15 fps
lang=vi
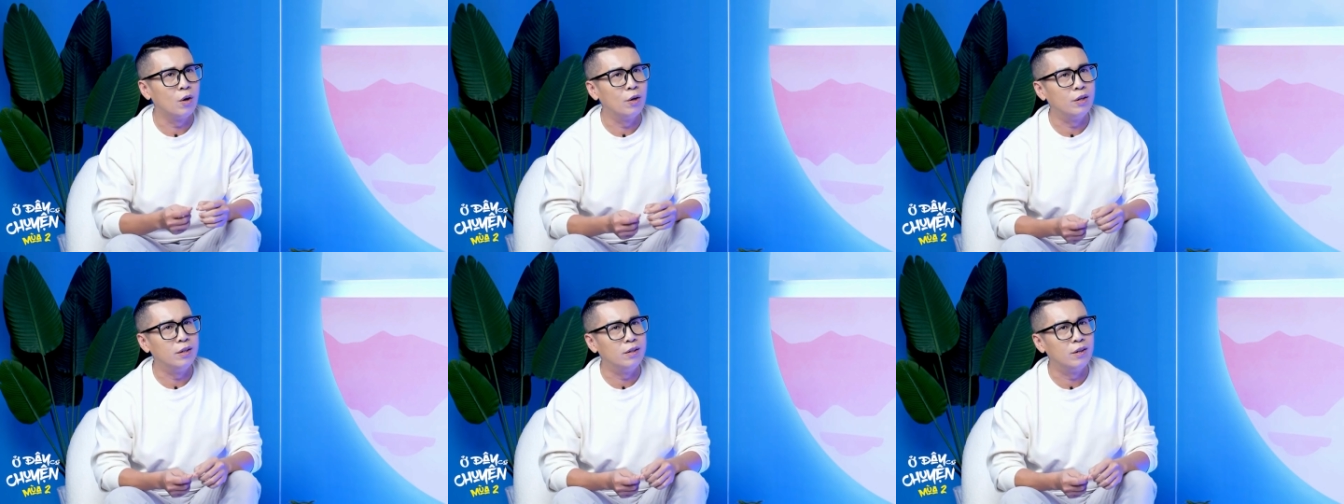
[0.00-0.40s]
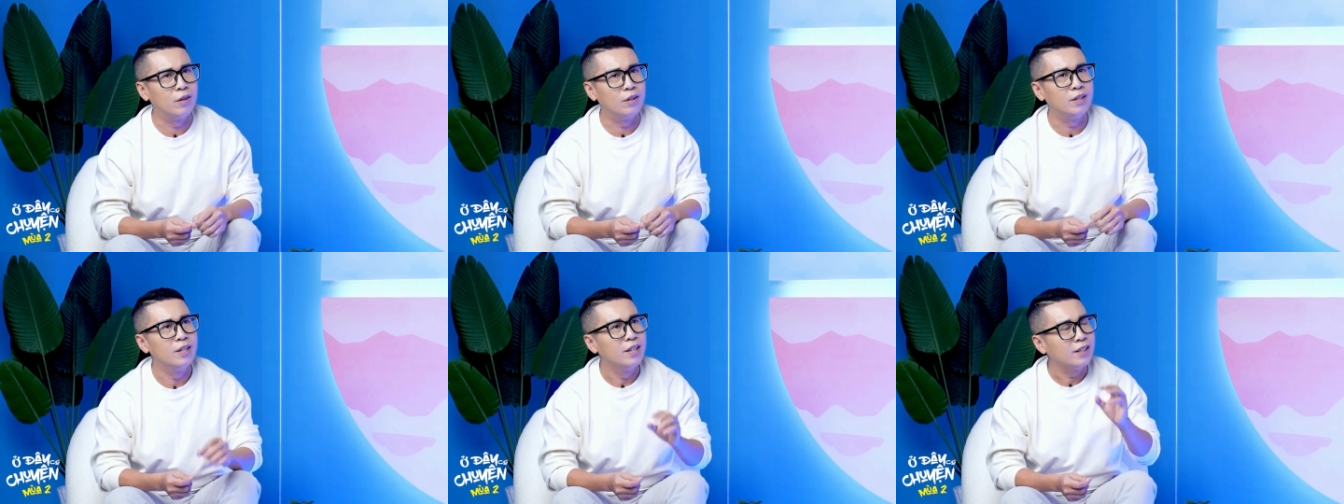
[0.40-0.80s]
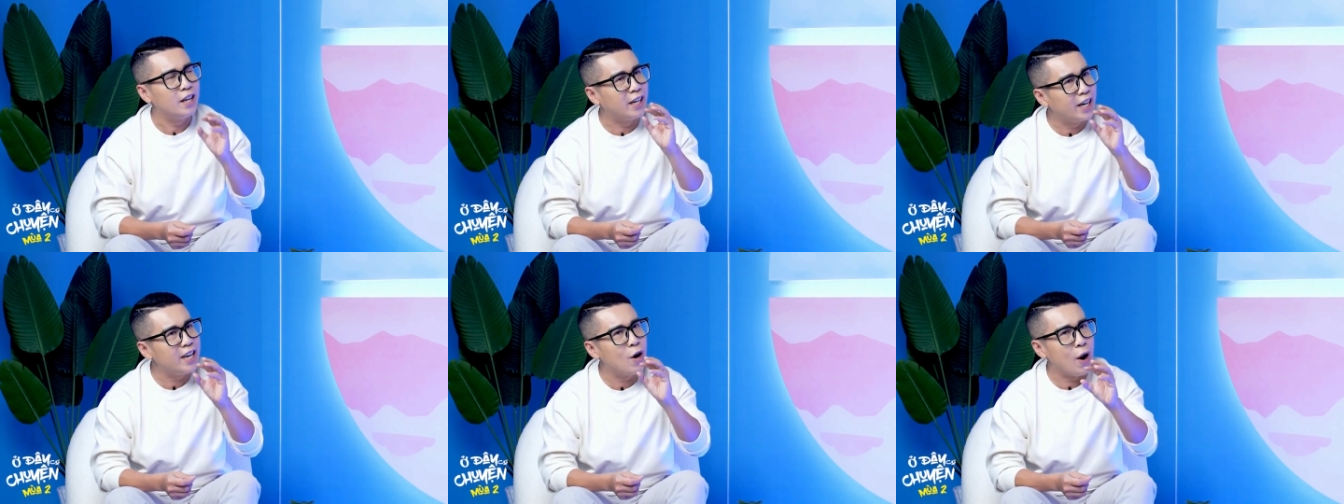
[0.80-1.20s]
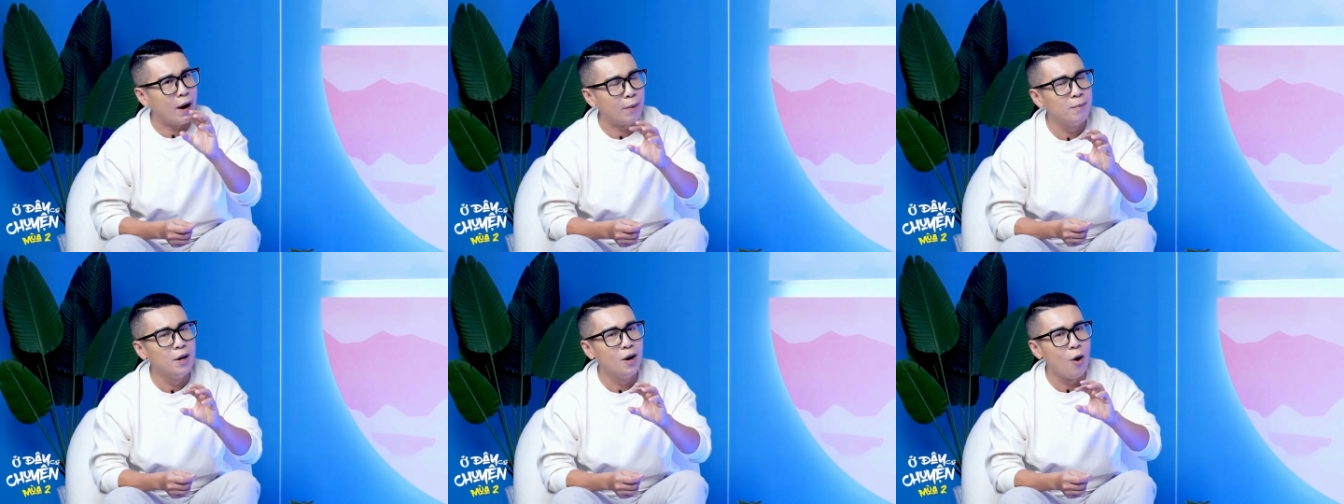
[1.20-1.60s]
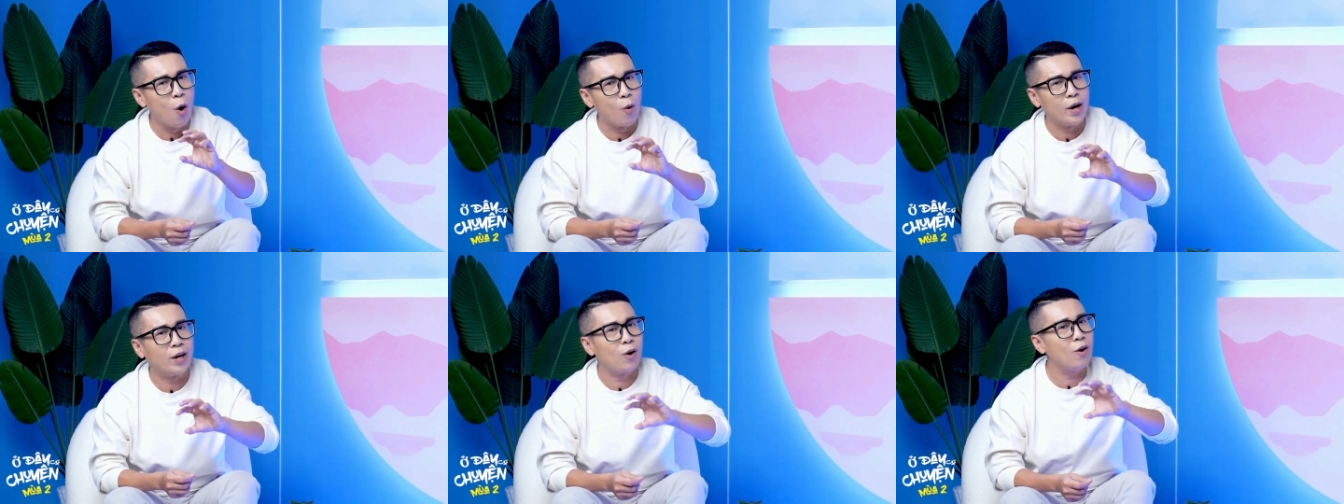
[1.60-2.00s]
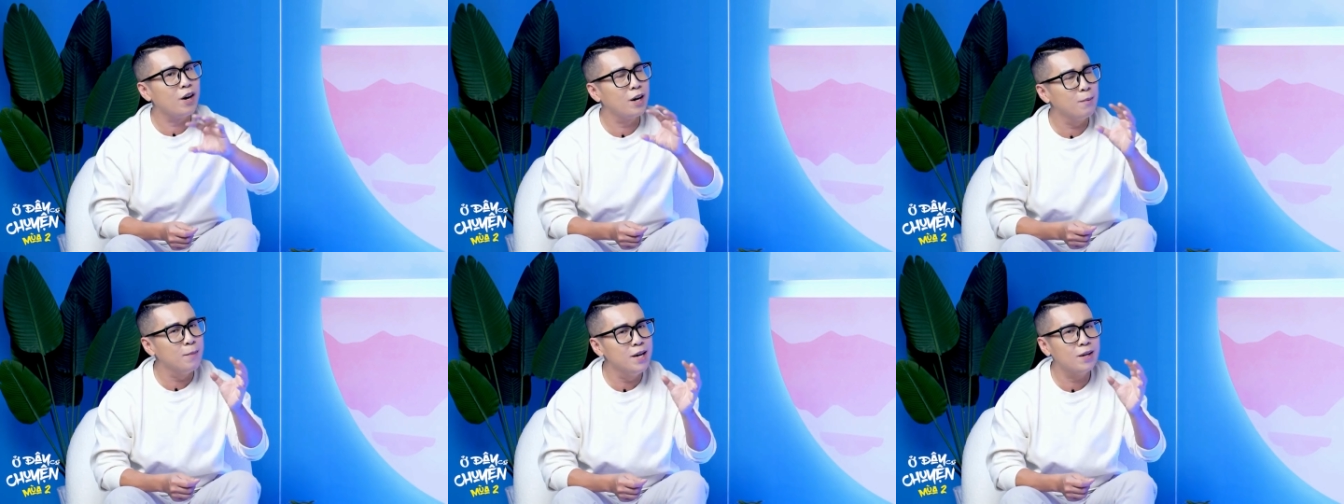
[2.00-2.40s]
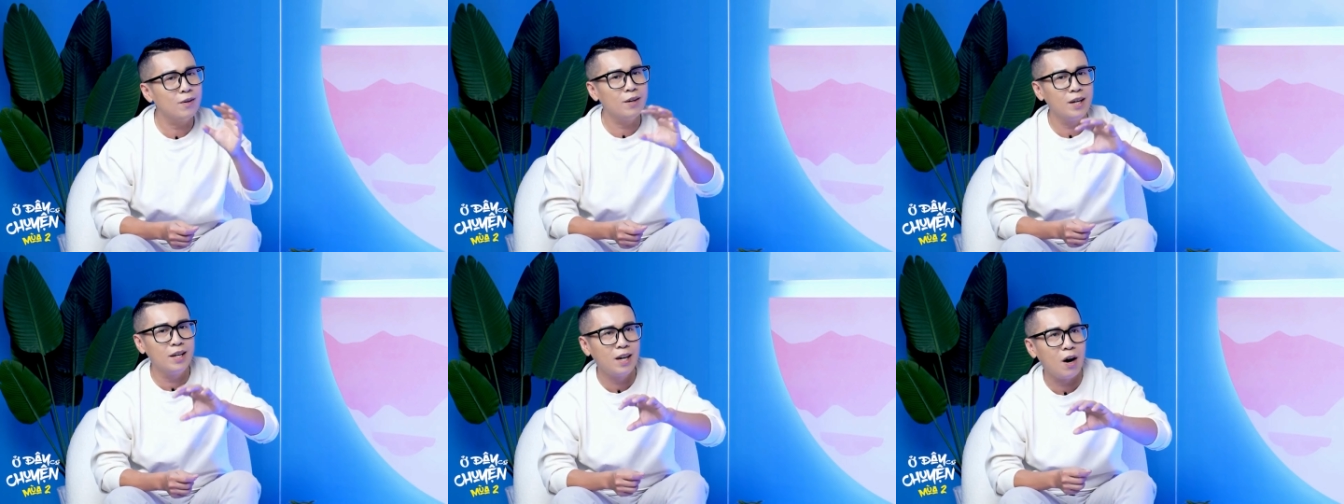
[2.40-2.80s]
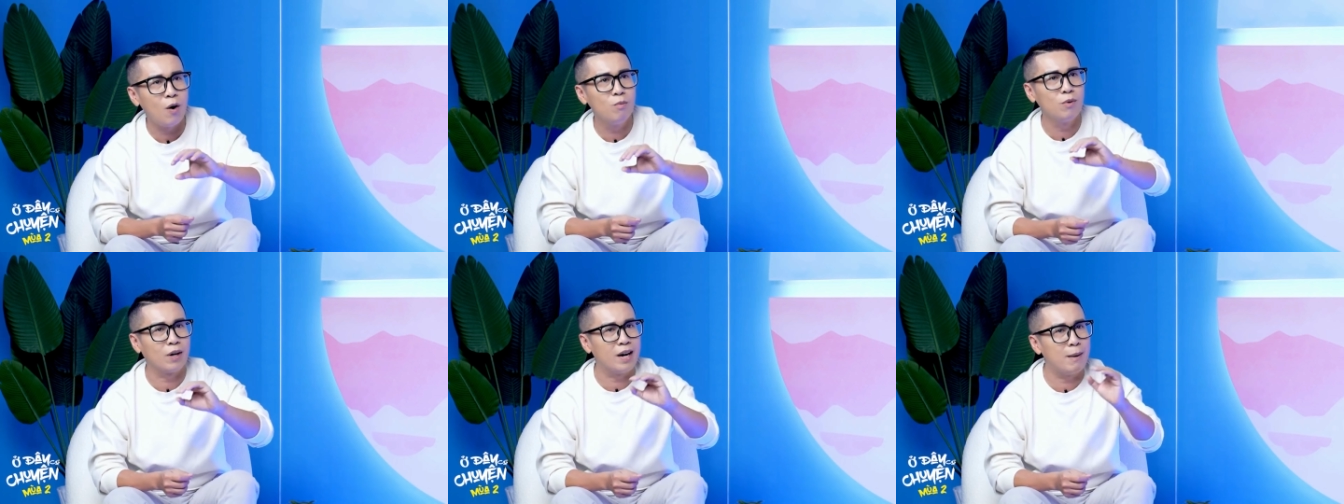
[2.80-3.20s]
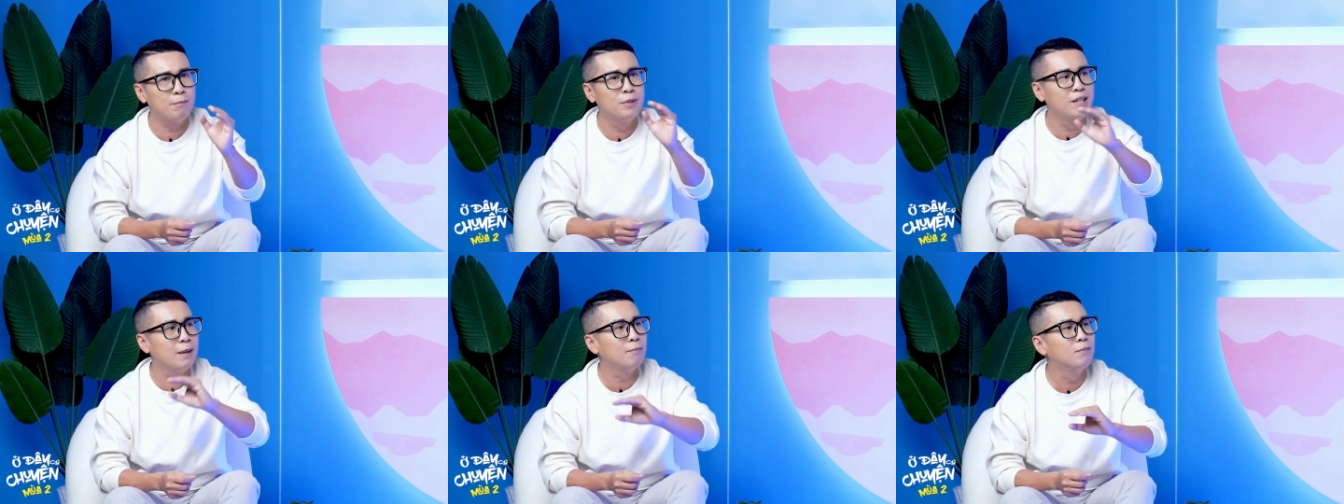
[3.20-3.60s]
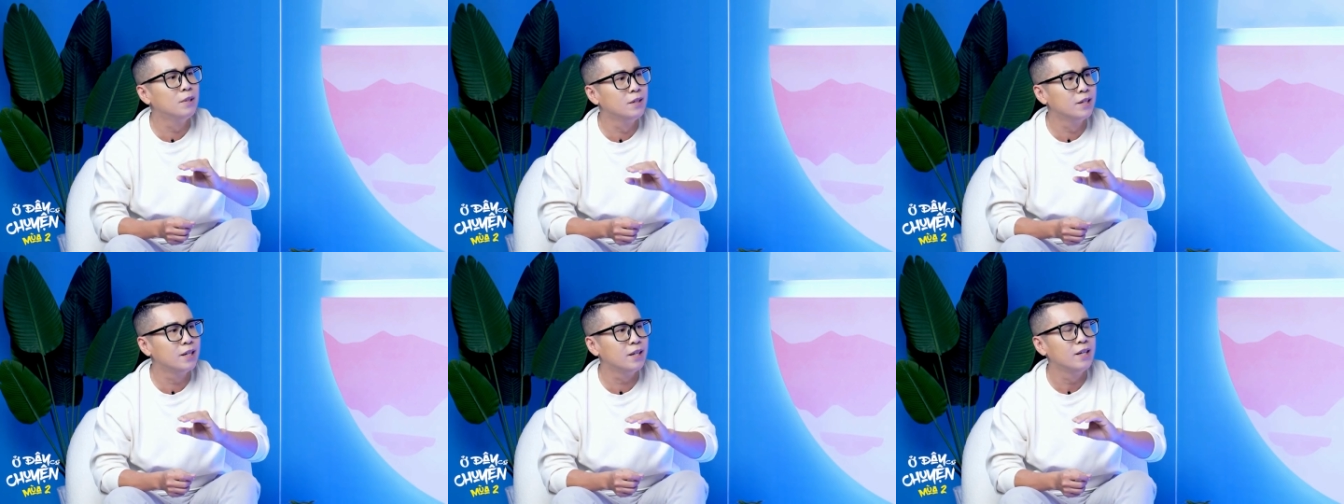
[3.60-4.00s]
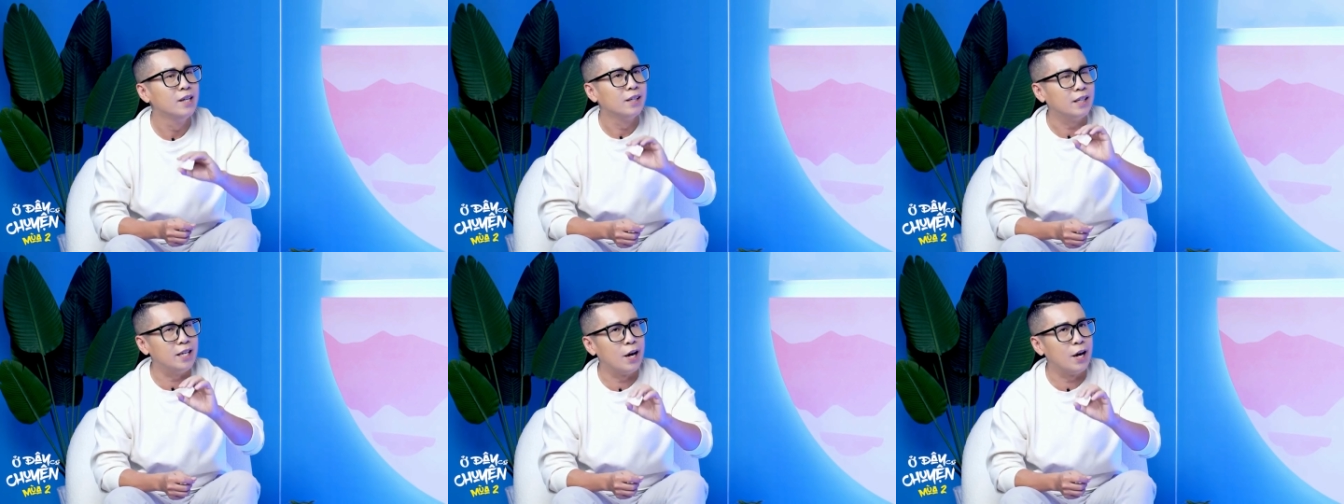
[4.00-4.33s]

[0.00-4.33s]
Rồi rồi thì cái giai đoạn mơ hồ này có khi biết có khi không, hoặc năm mươi năm mươi đó,